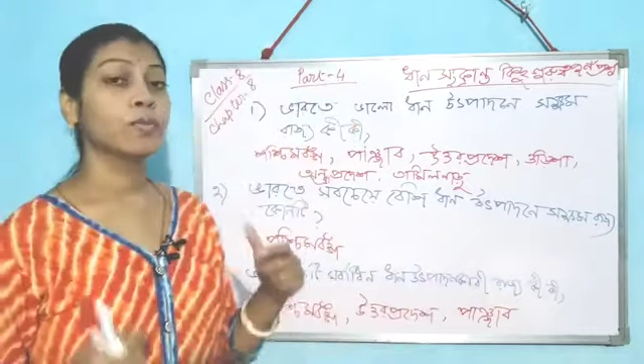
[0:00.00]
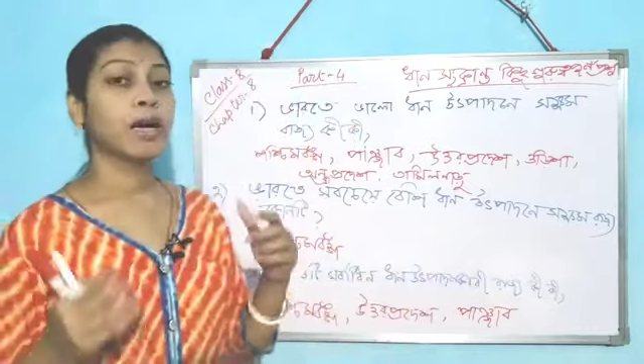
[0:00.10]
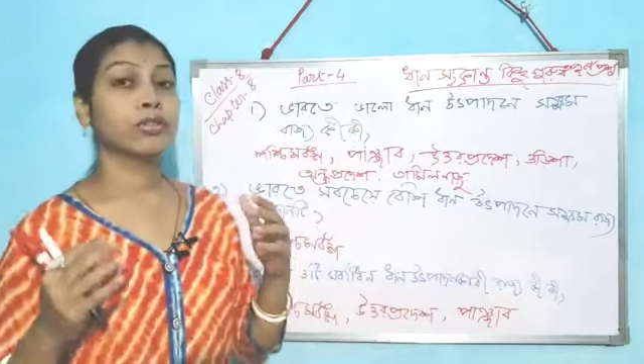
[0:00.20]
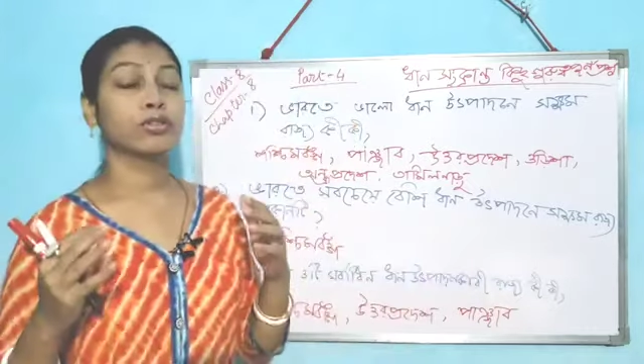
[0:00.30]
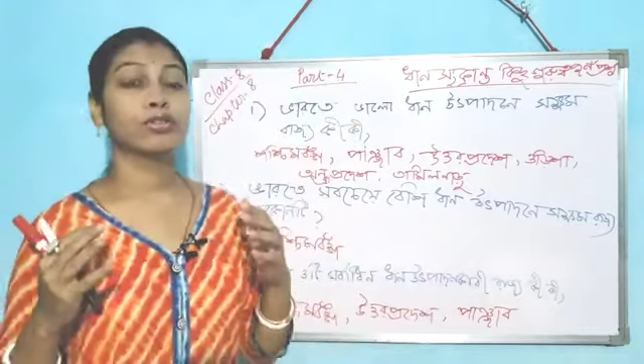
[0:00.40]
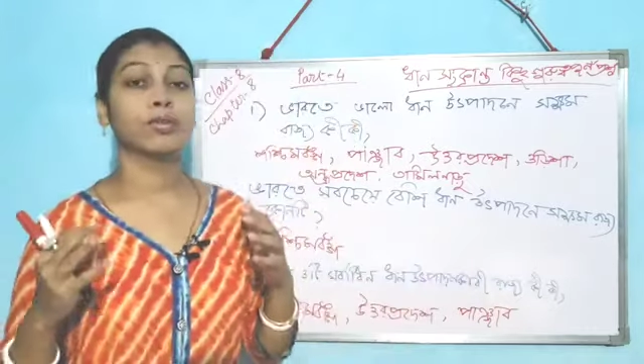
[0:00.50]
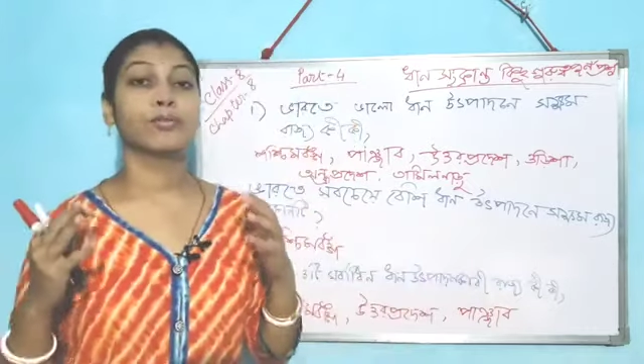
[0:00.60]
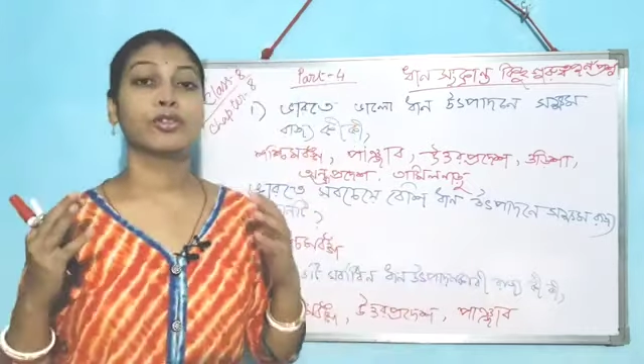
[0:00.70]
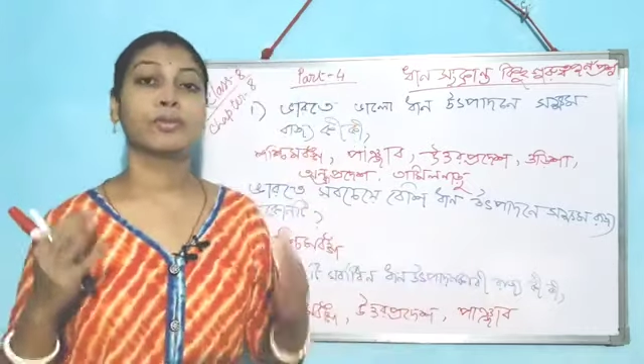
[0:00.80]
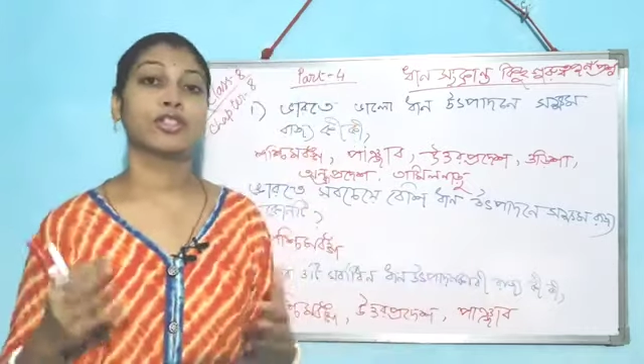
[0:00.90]
ভারতের
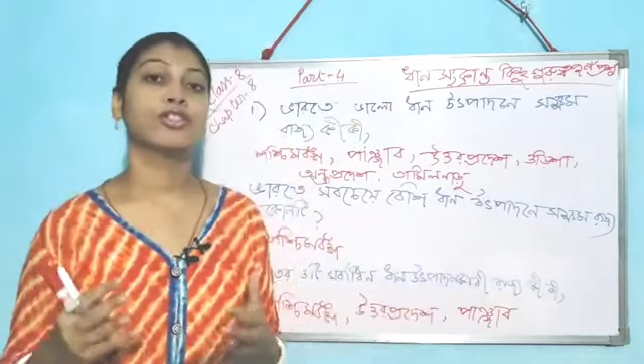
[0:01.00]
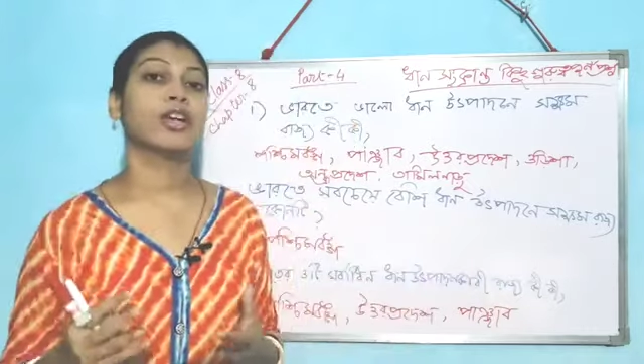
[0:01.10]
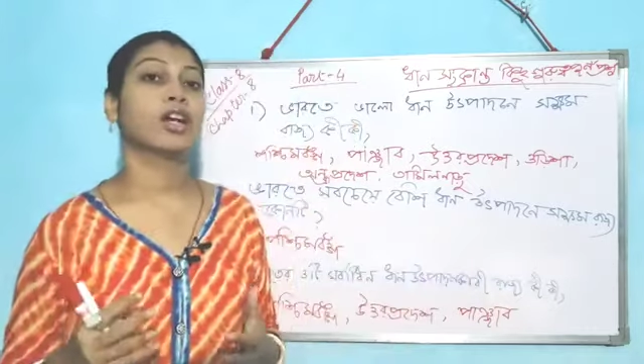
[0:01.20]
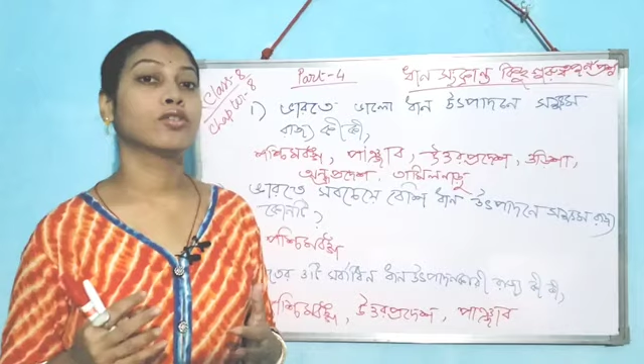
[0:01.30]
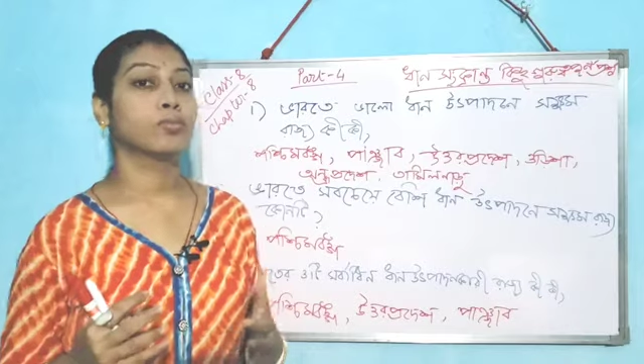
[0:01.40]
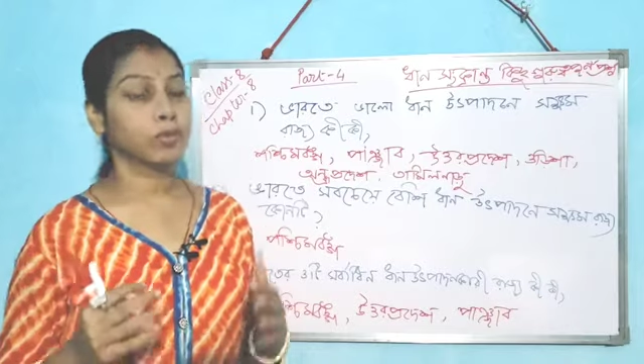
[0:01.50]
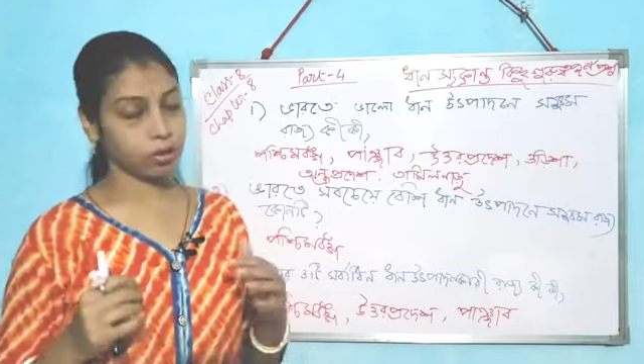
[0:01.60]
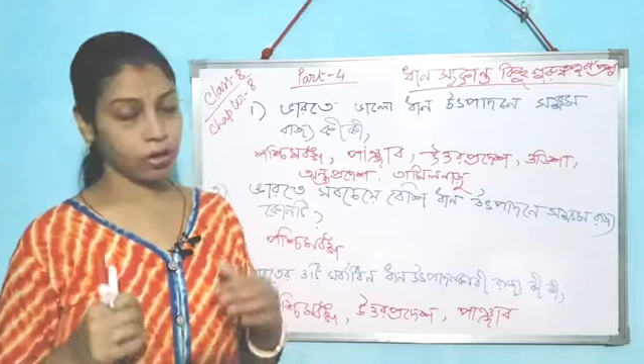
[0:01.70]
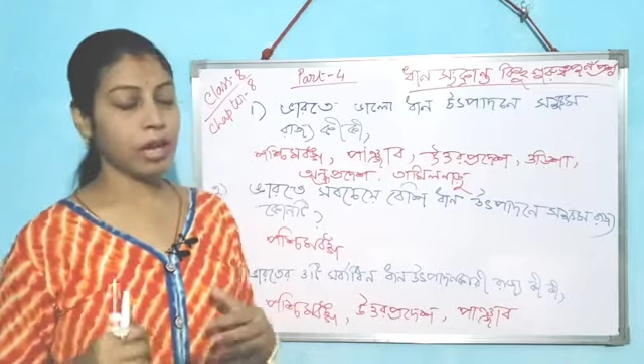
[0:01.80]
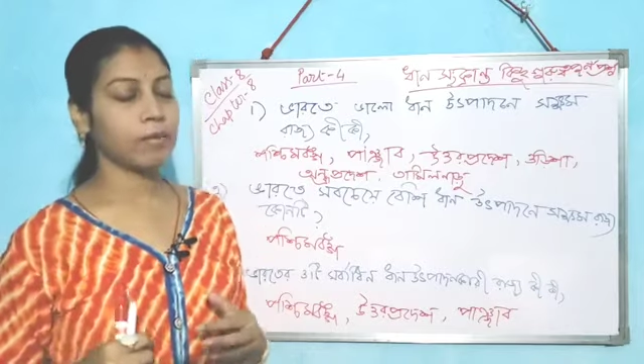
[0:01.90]
সবচেয়ে বেশি ধান
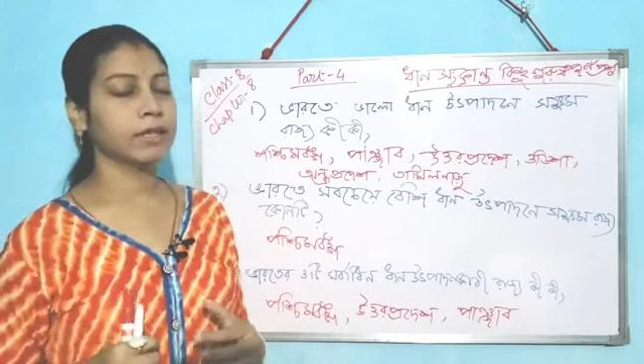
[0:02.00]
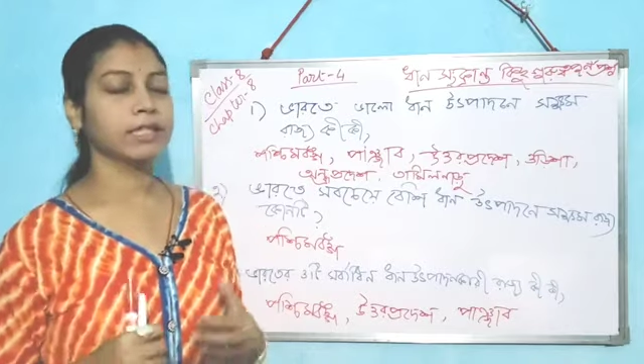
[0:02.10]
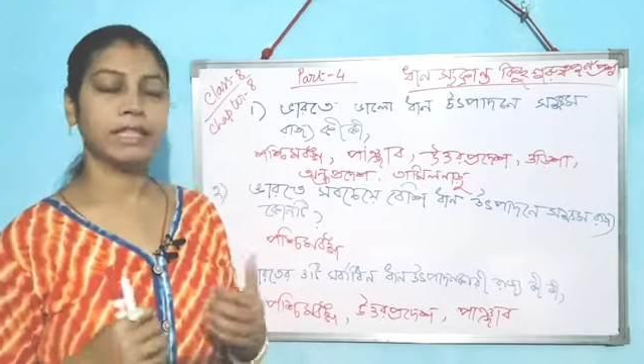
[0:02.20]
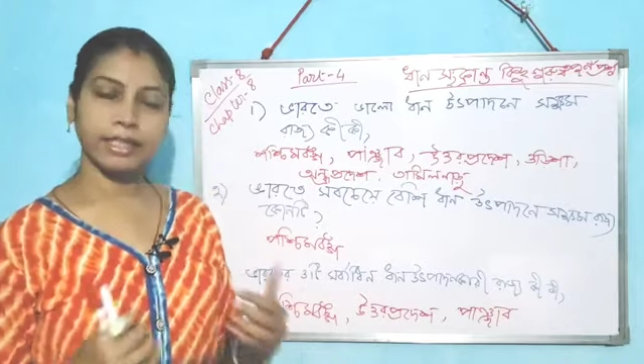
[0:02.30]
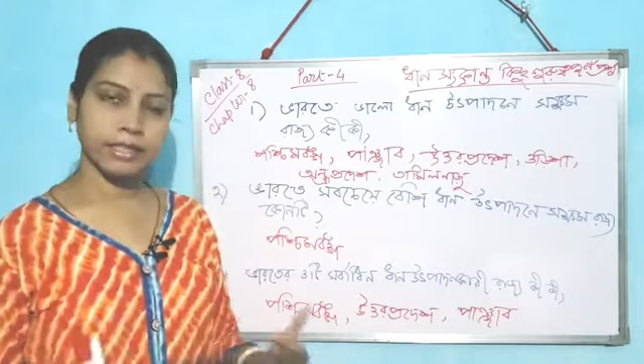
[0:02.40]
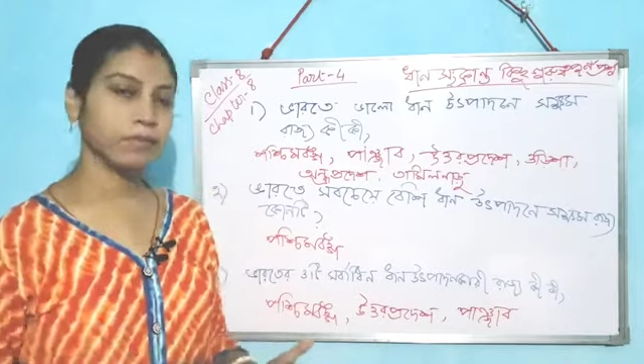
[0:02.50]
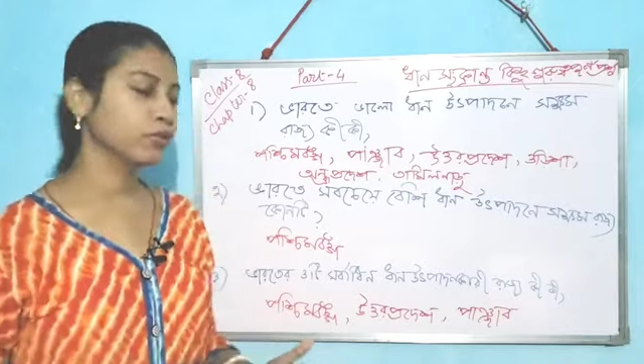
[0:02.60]
উৎপন্ন হয় আমাদের রাজ্যে